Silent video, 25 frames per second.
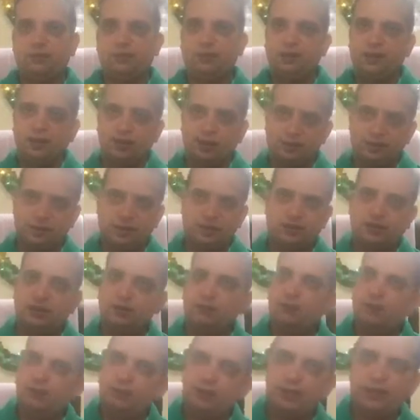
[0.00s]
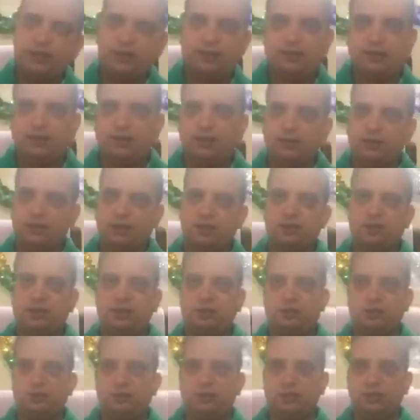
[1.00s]
ये अलग सिस्टम है मेडिकल अलग
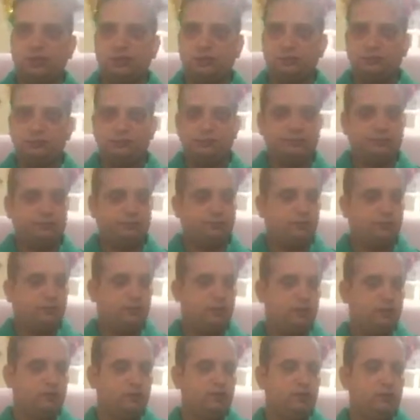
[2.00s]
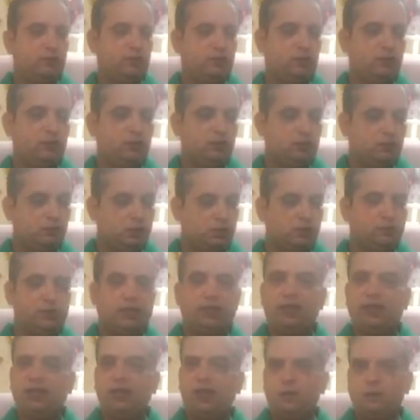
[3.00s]
सिस्टम होता है तो
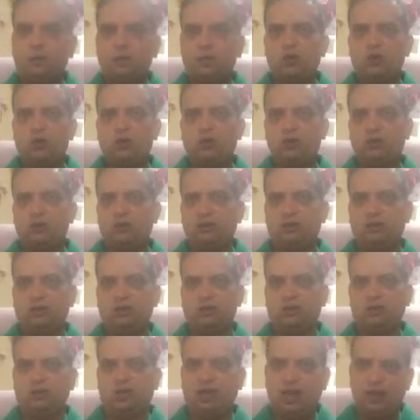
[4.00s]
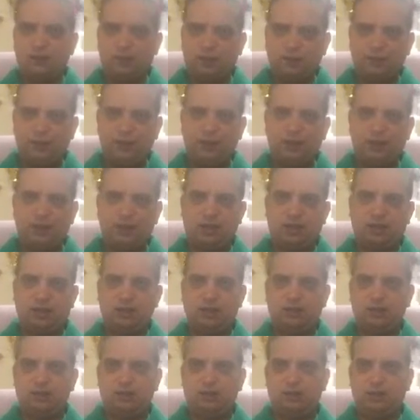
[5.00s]
मैंने आपको लामा फेरा
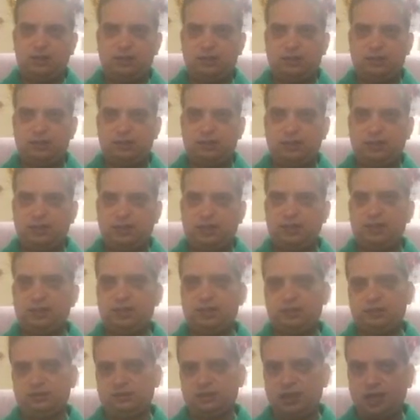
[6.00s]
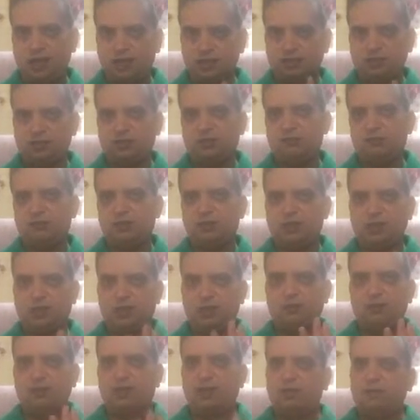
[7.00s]
के सात सिंबल के
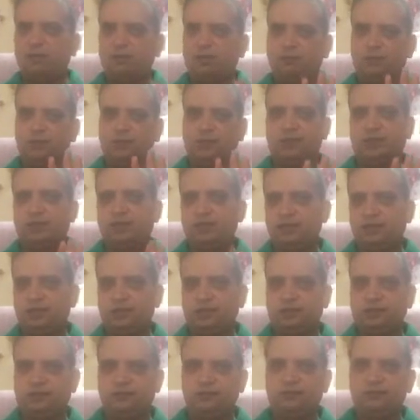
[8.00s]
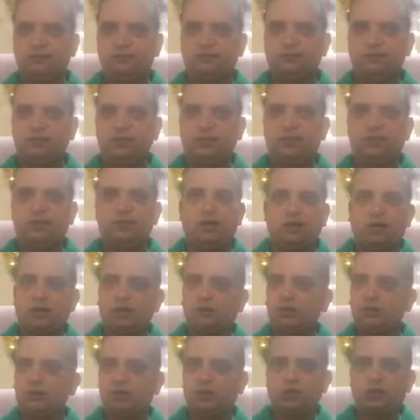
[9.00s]
बारे में बता दिया है
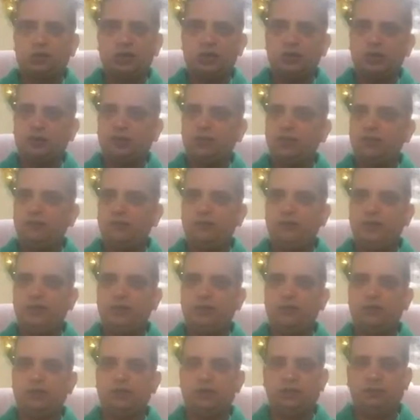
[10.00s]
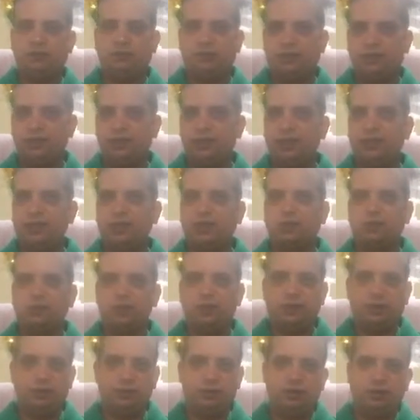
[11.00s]
अभी तक किसी ने वीडियो नहीं बनाई या
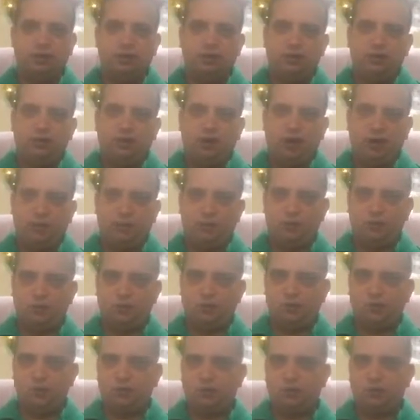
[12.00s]
कोई आपको